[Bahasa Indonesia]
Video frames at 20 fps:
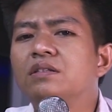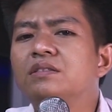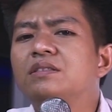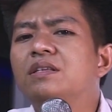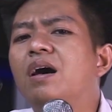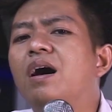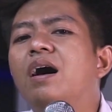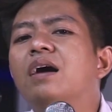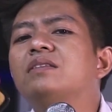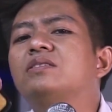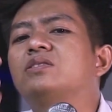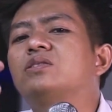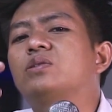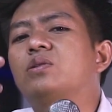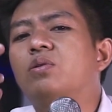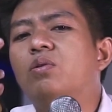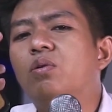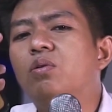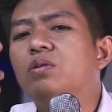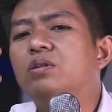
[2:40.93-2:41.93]
Saat
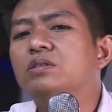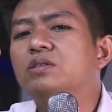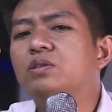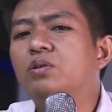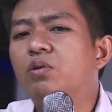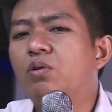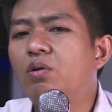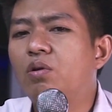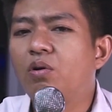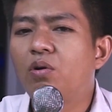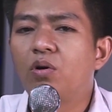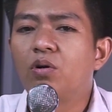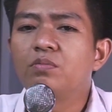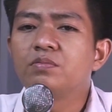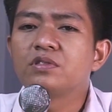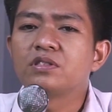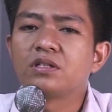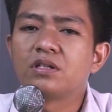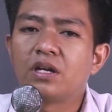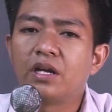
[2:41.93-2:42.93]
scroll-scroll
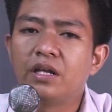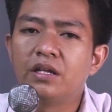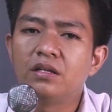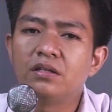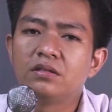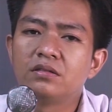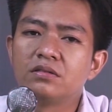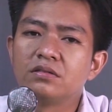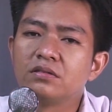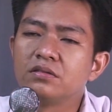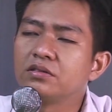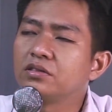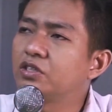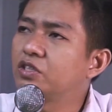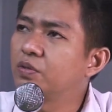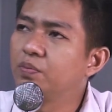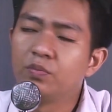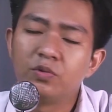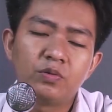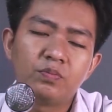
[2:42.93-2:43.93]
home screen,
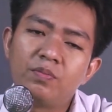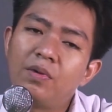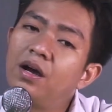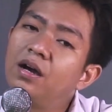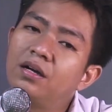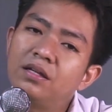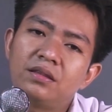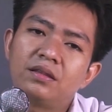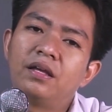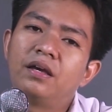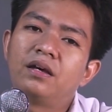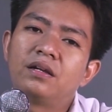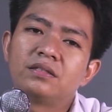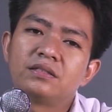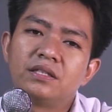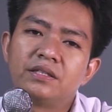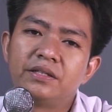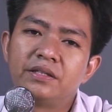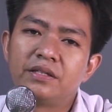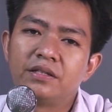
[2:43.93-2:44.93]
smooth banget deh
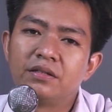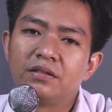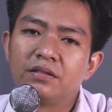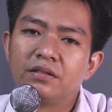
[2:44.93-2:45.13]
rasanya.